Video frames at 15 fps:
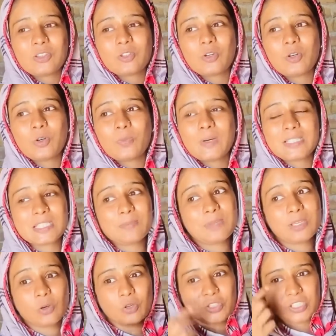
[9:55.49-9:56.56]
तो बस अभी
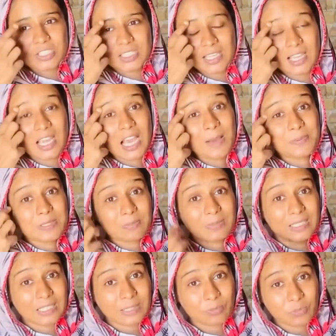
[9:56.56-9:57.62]
कोशिश ये आप
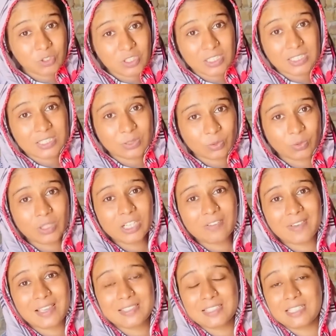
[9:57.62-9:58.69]
सबने मुझे ज़रूर
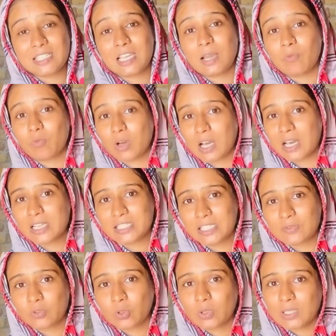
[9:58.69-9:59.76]
एडवाइस देनी है हम वहाँ
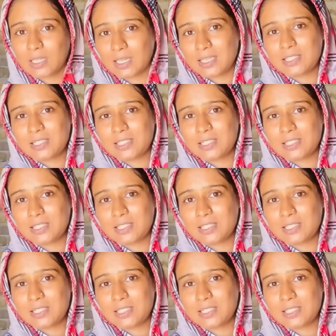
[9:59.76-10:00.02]
शिफ्ट हों या